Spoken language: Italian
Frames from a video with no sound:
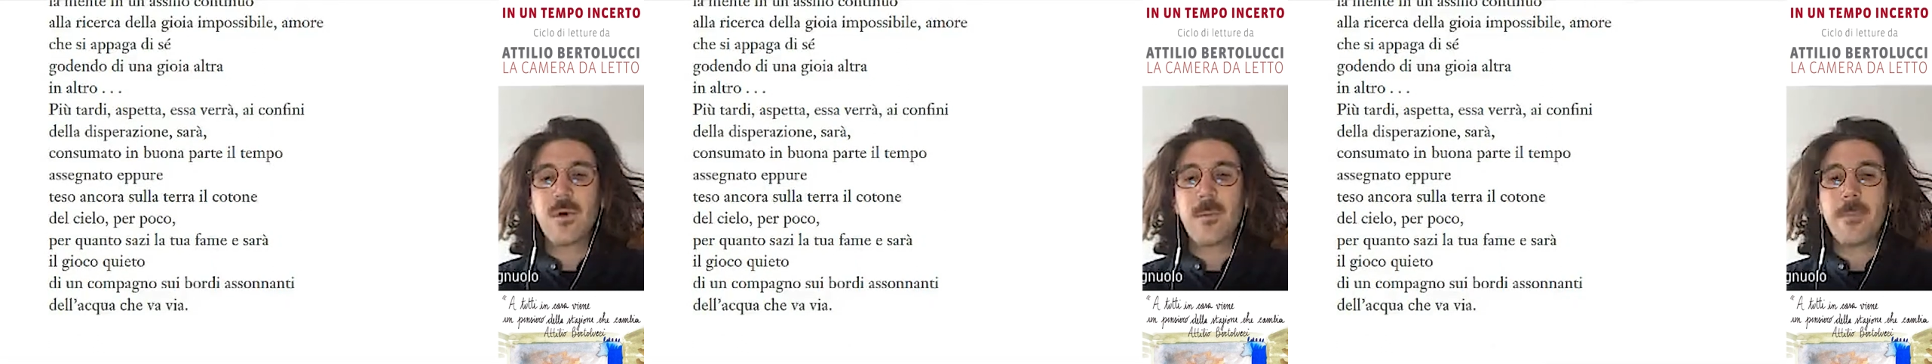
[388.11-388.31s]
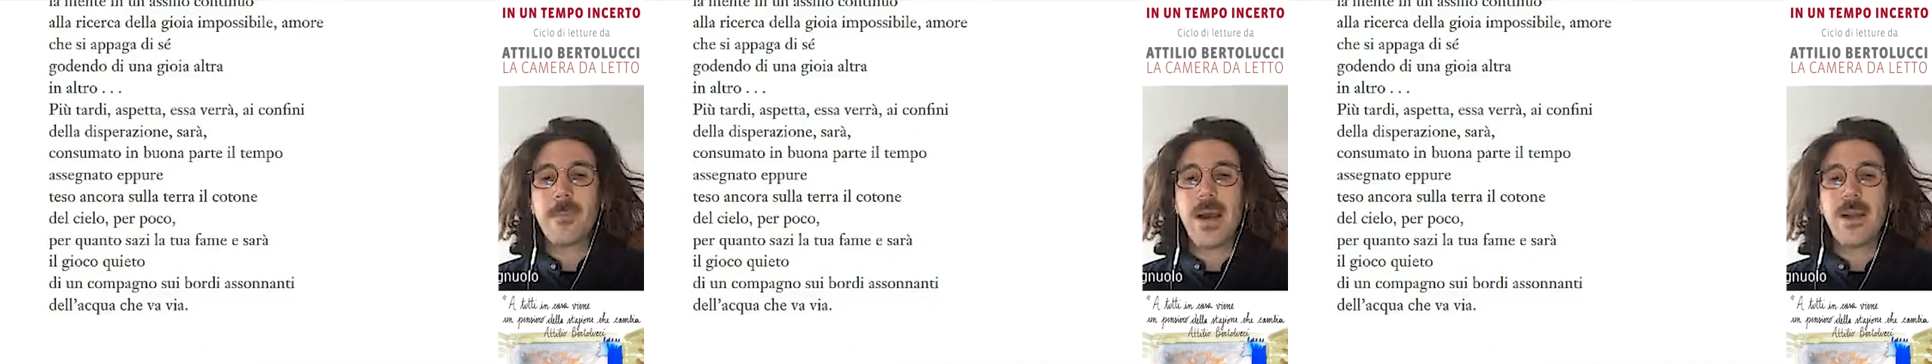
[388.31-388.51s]

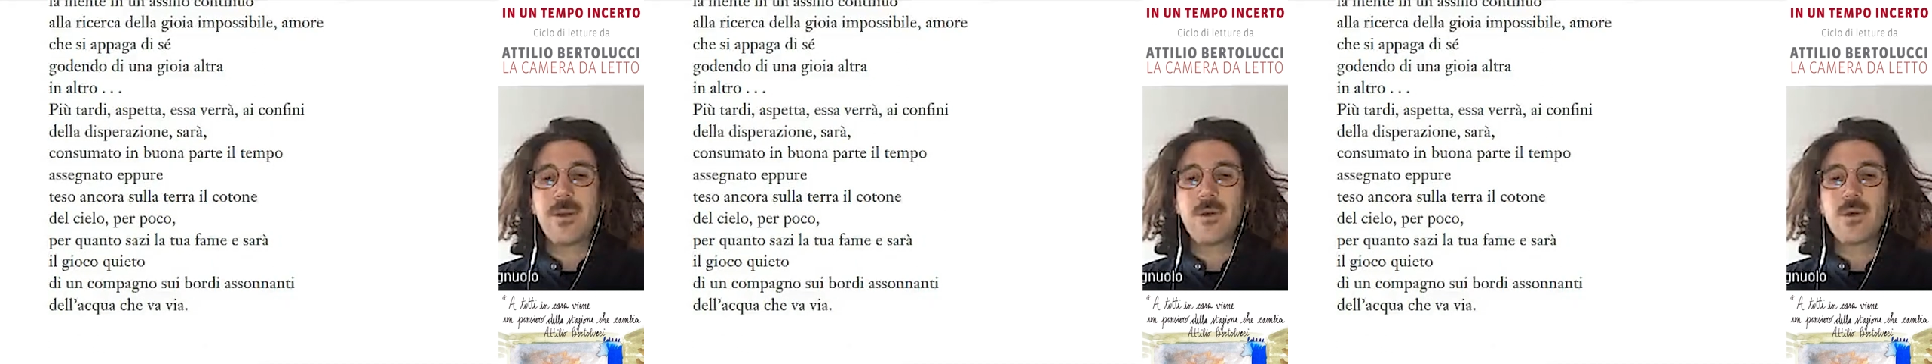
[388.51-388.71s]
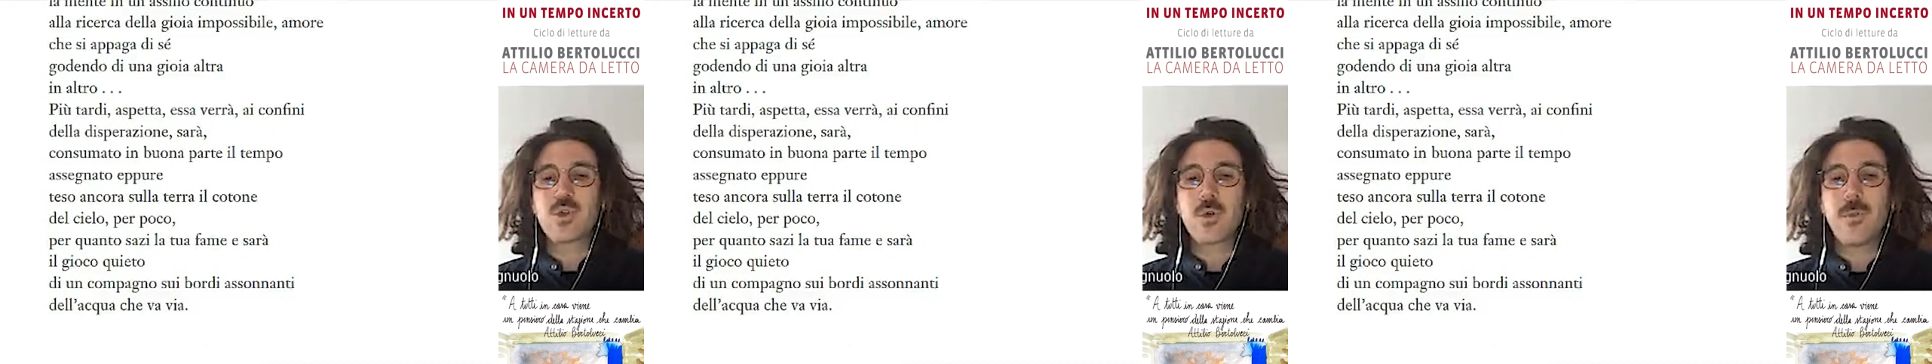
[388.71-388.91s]

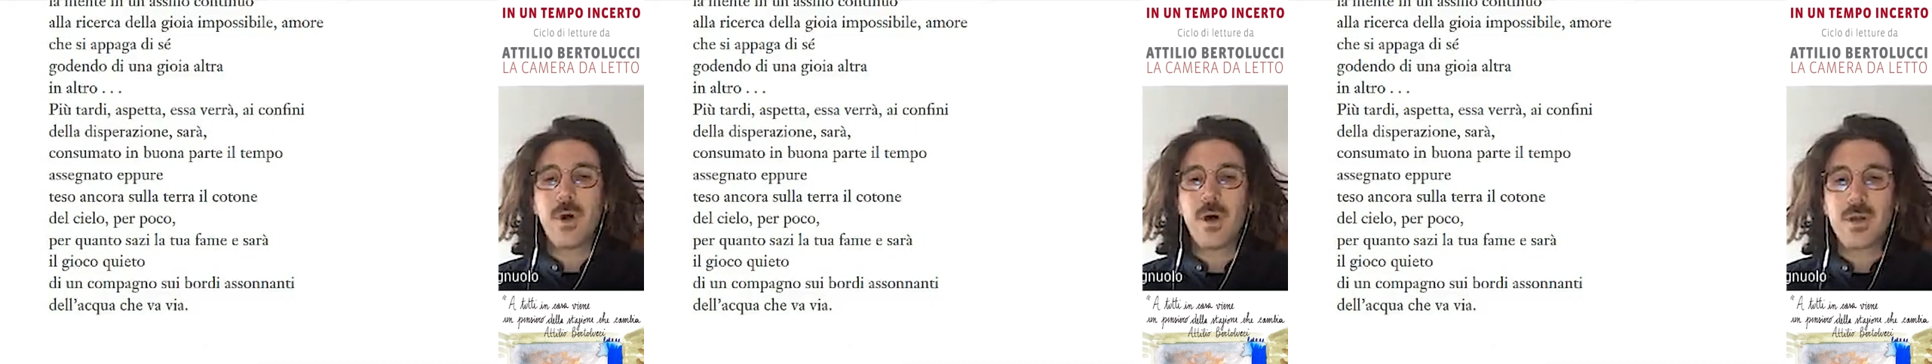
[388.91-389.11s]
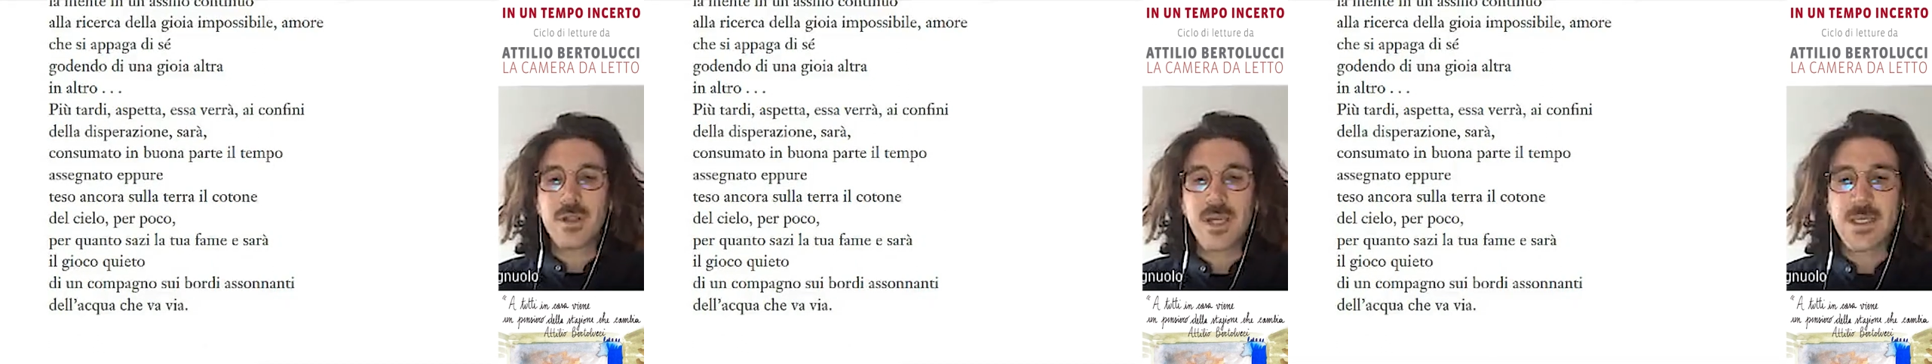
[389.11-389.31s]
compagno sui
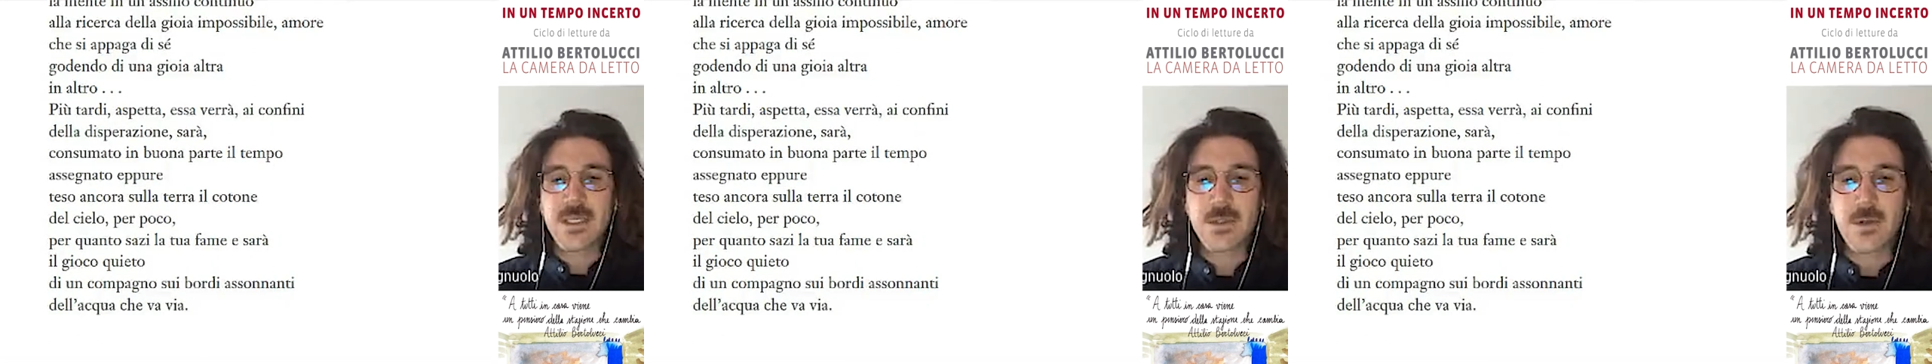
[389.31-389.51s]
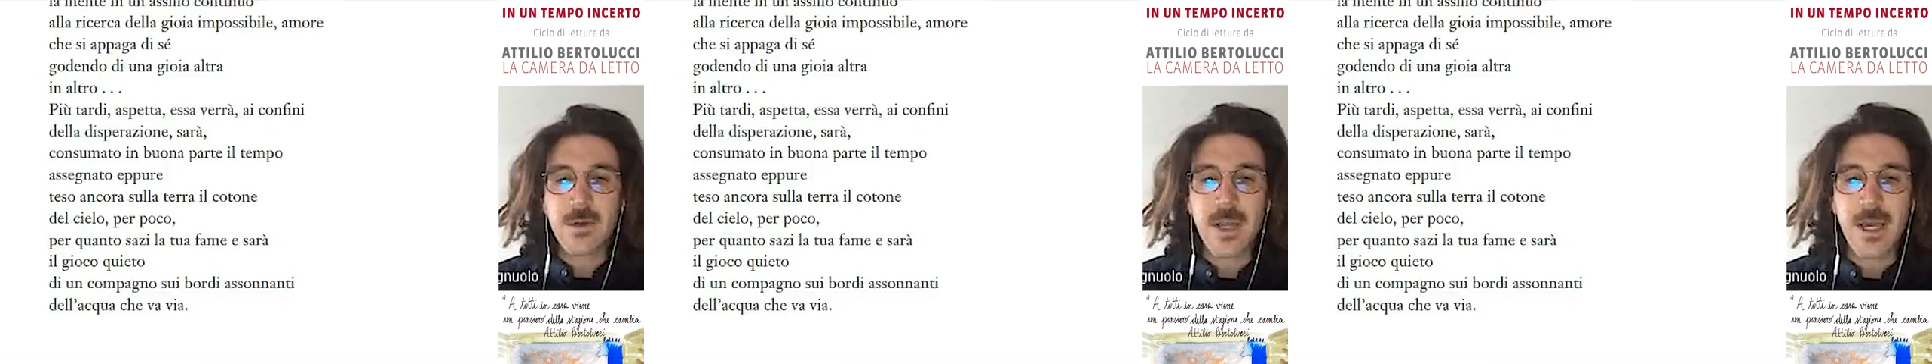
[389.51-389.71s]
bordi
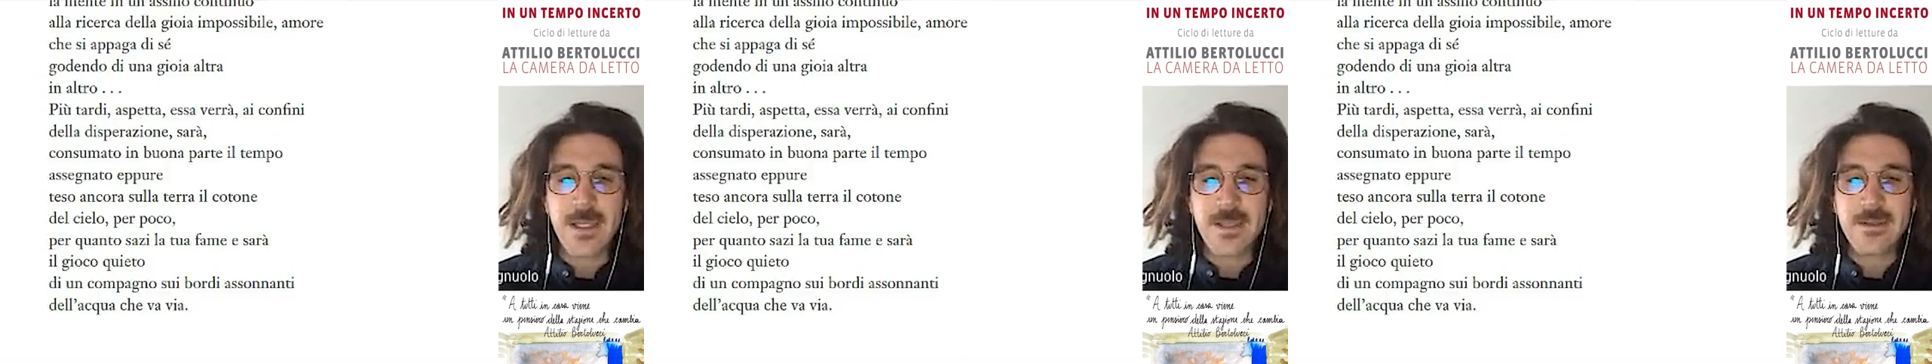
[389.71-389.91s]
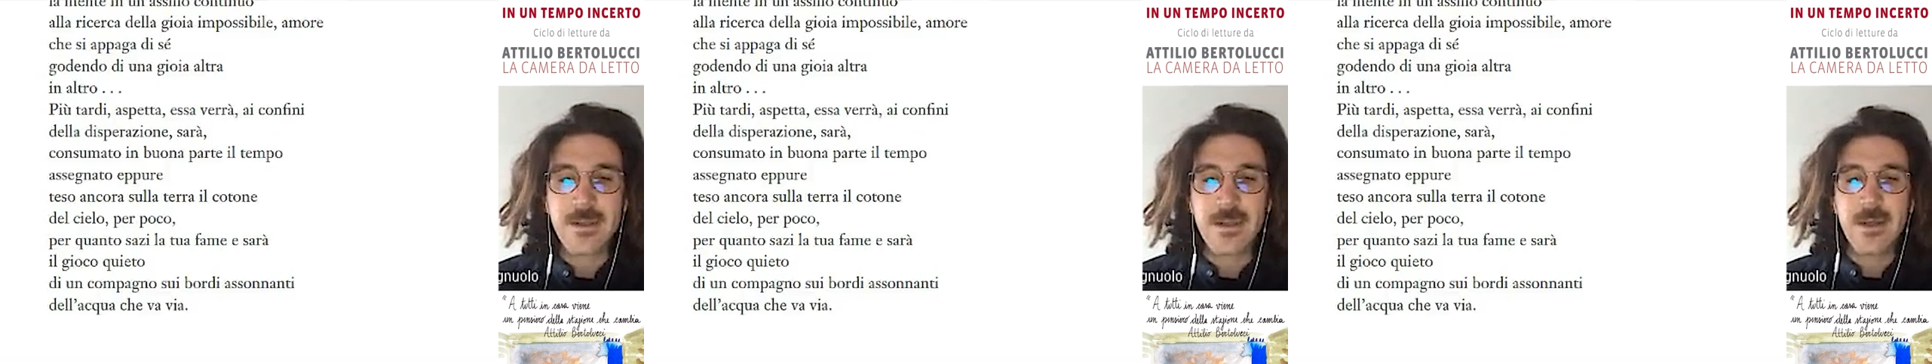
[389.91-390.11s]

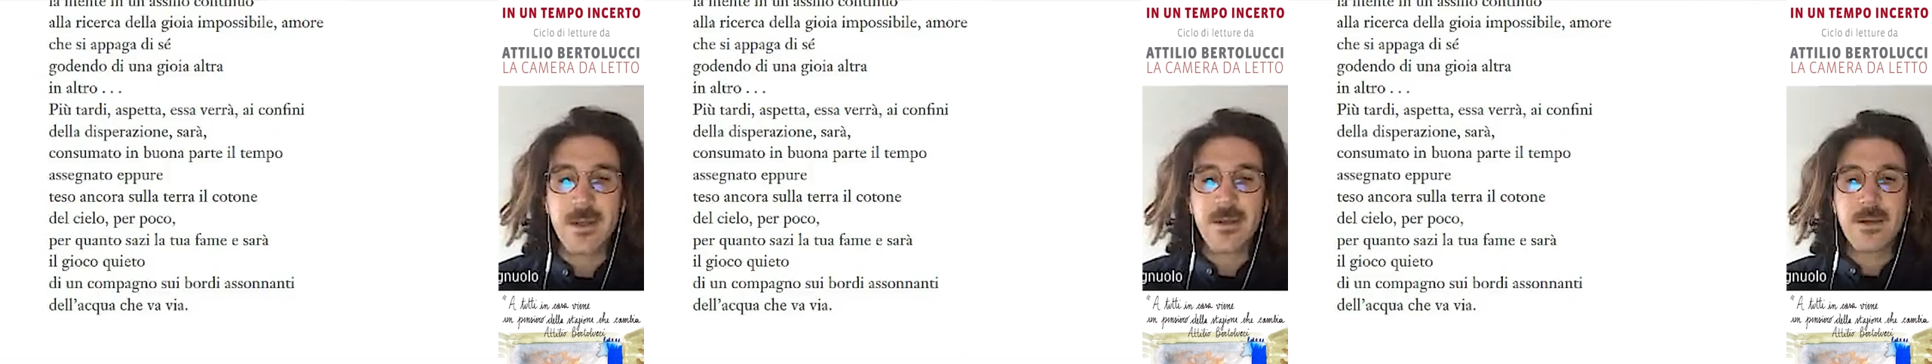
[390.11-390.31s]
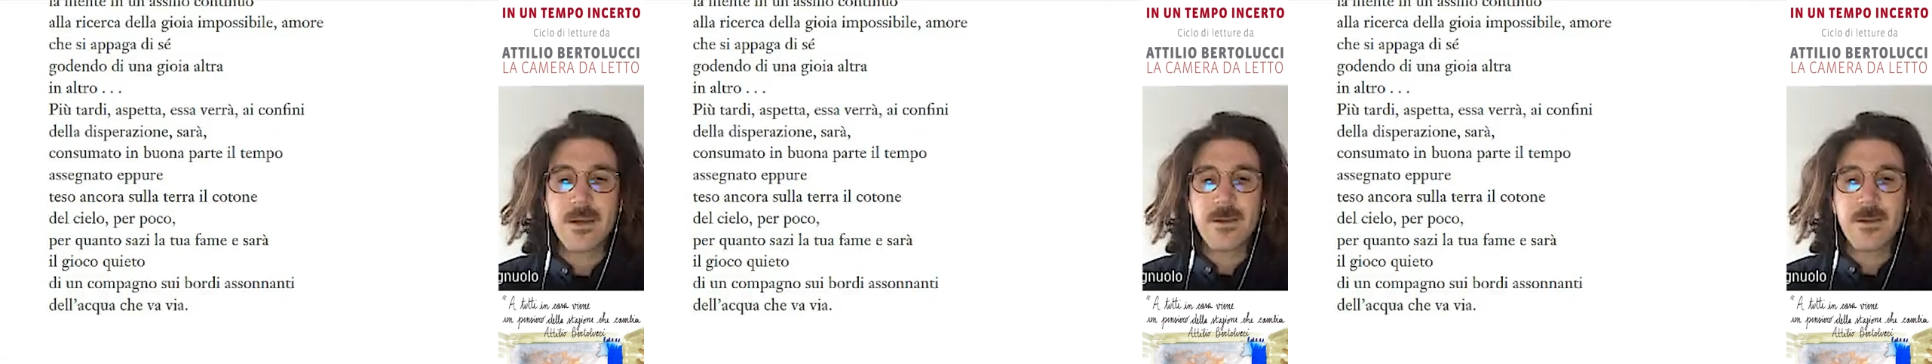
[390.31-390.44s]
assonnanti